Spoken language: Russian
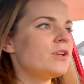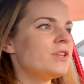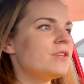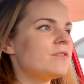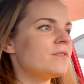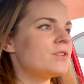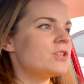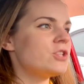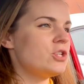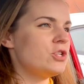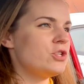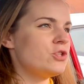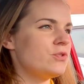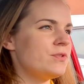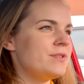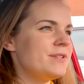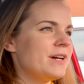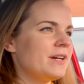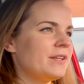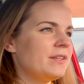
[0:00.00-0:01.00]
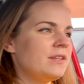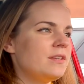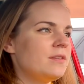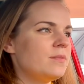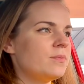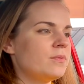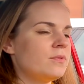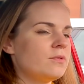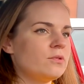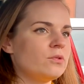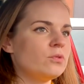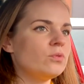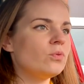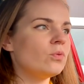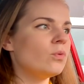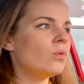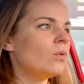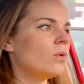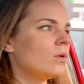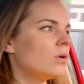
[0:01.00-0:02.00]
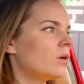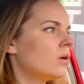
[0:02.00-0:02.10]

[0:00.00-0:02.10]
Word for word: они вообще чудят, я не понимаю. Ну,